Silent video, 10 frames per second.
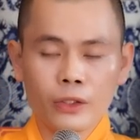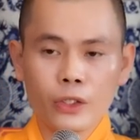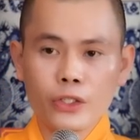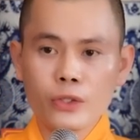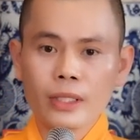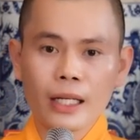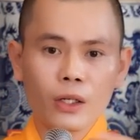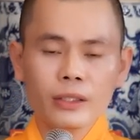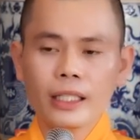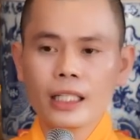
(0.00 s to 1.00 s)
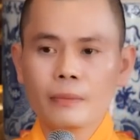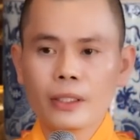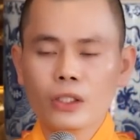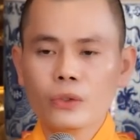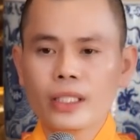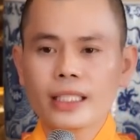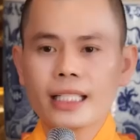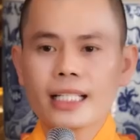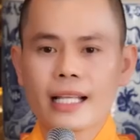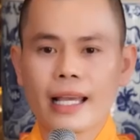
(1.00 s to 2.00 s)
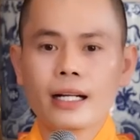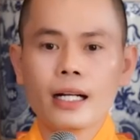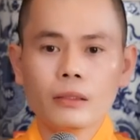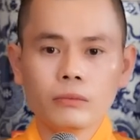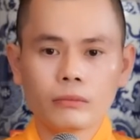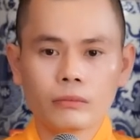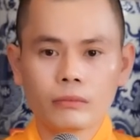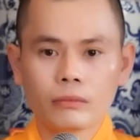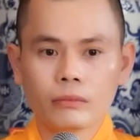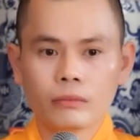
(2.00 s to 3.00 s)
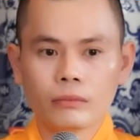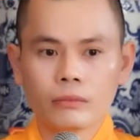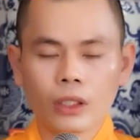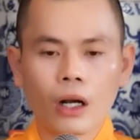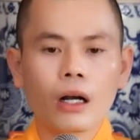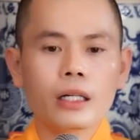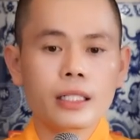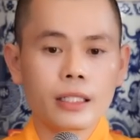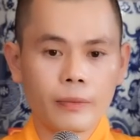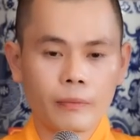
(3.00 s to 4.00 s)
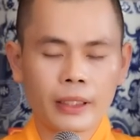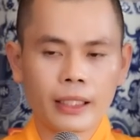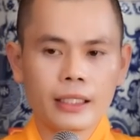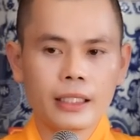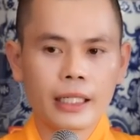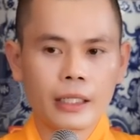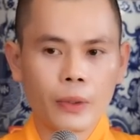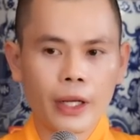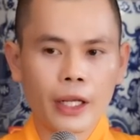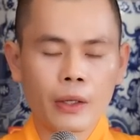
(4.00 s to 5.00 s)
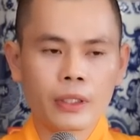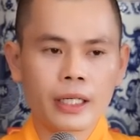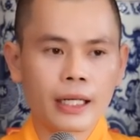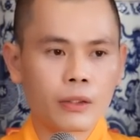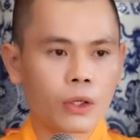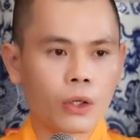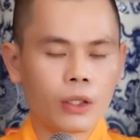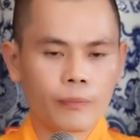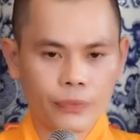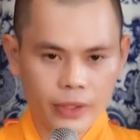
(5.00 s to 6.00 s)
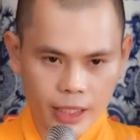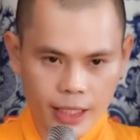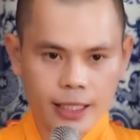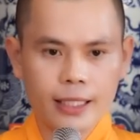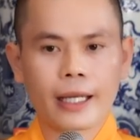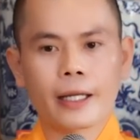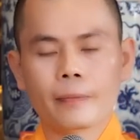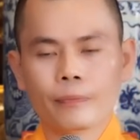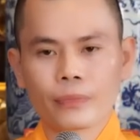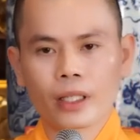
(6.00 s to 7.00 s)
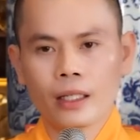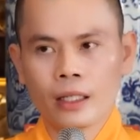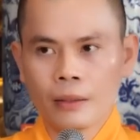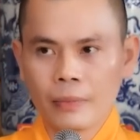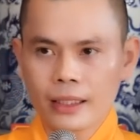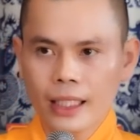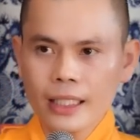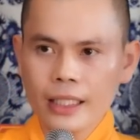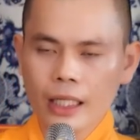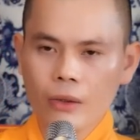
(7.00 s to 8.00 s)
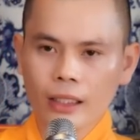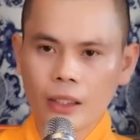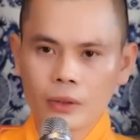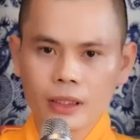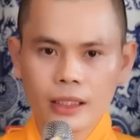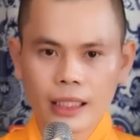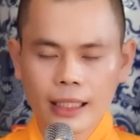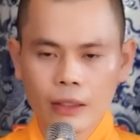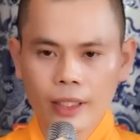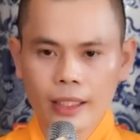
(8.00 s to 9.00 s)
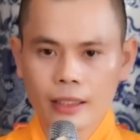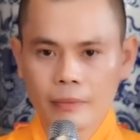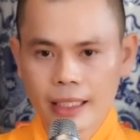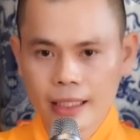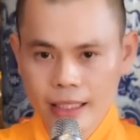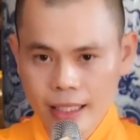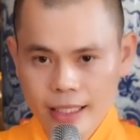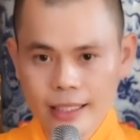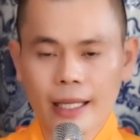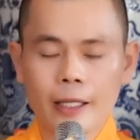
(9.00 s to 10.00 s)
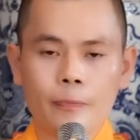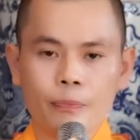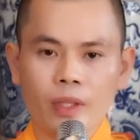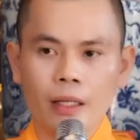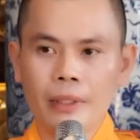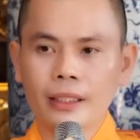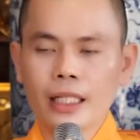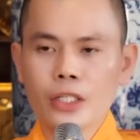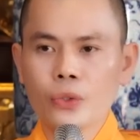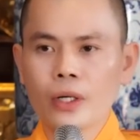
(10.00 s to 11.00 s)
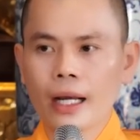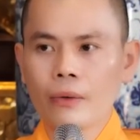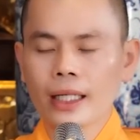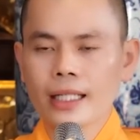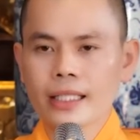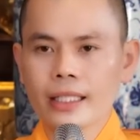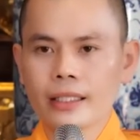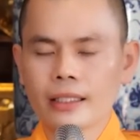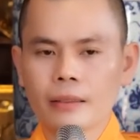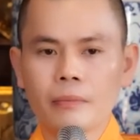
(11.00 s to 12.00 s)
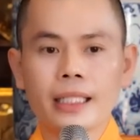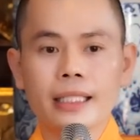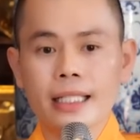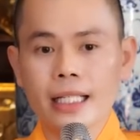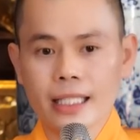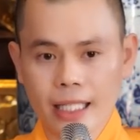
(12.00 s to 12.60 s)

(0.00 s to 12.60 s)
Rồi chúng ta có tiền, mình có quyền chia sẻ không? Có chứ. Mình thấy người nào nghèo, người nào khổ, chia sẻ. Mình thấy những cái hoạt động từ thiện nào cần, mình chia sẻ. Mình thấy chùa nào cần xây dựng, mình chia